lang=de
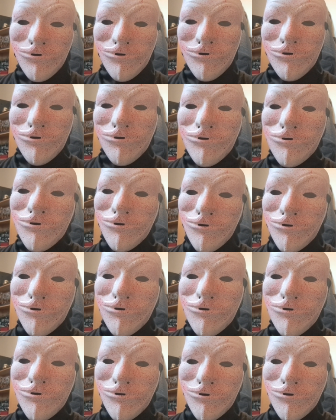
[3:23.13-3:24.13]
sind zwar all das
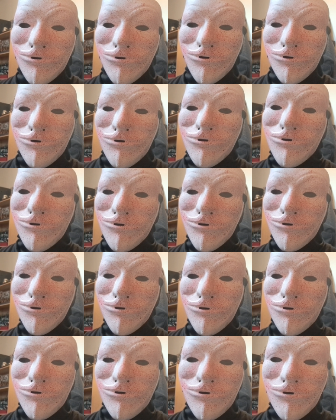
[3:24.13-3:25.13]
andere als
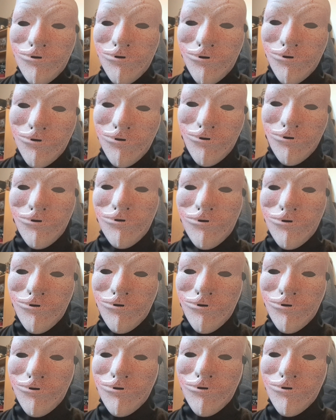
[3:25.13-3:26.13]
Profis, aber als
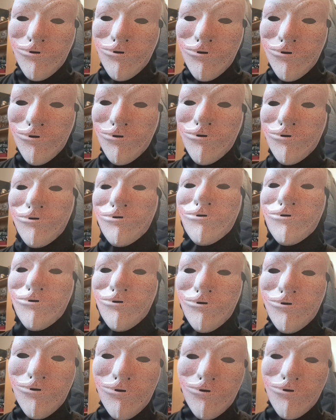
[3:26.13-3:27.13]
Amateur-Fan erwarte
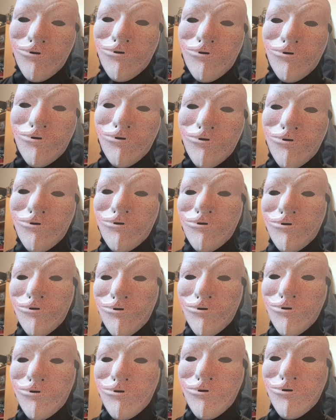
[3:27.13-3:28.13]
ich auch
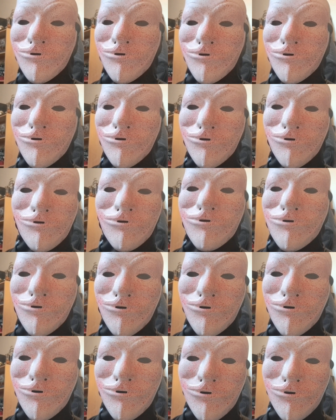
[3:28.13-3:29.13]
nichts
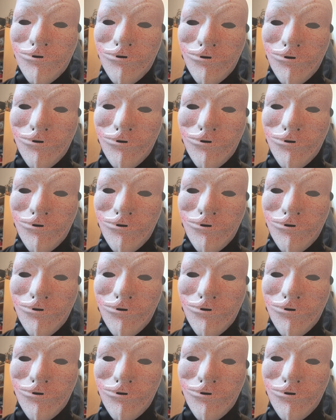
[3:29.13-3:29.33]
anderes.